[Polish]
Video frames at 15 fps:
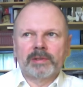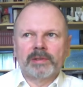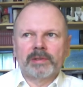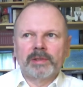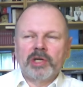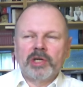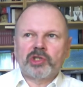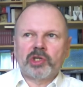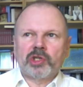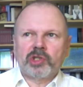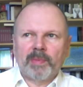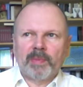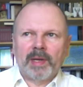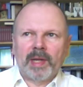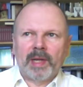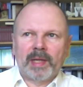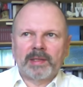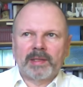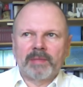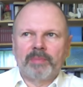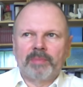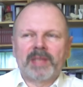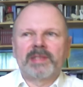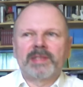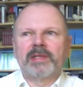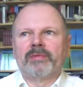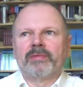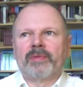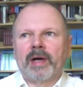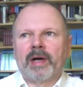jeszcze trzeba nad tym
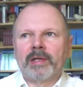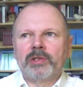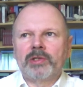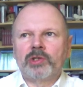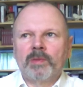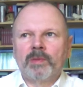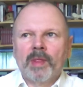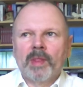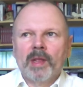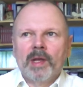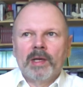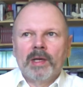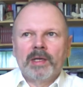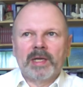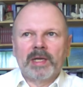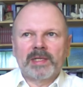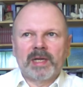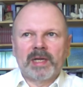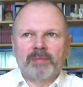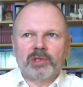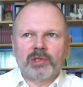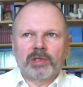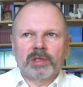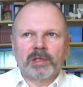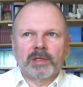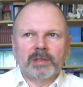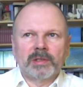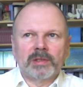pracować. Ja sam się